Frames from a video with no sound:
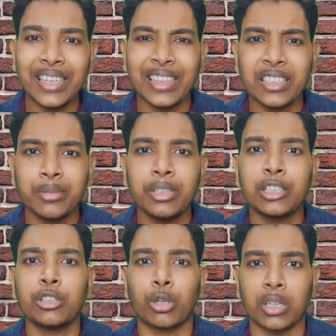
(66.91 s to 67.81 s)

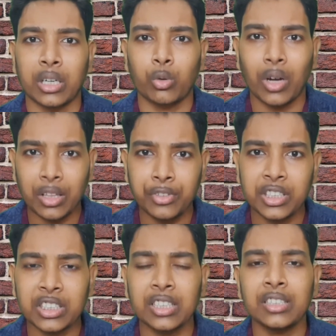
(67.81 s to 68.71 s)
এলিজিবিলিটি দরকার
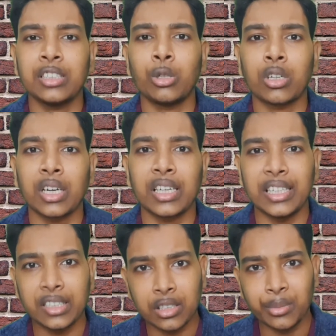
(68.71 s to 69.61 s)
কোয়ালিফিকেশান কি দরকার
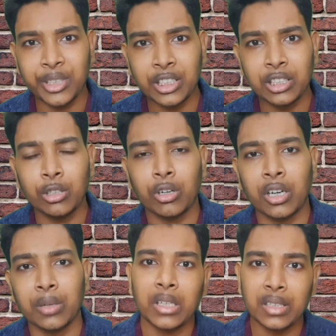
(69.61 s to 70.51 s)
এজ লিমিট কি
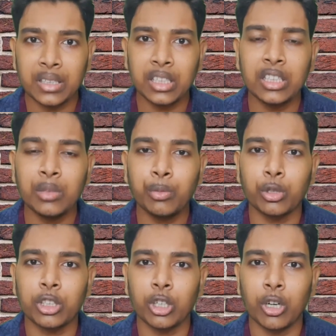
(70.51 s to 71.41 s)
দরকার কি কি
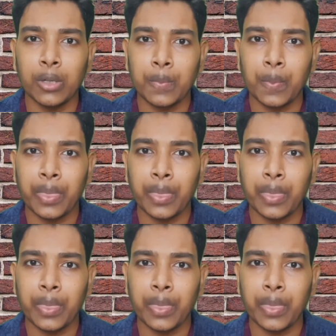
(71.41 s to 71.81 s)
পড়তে হয়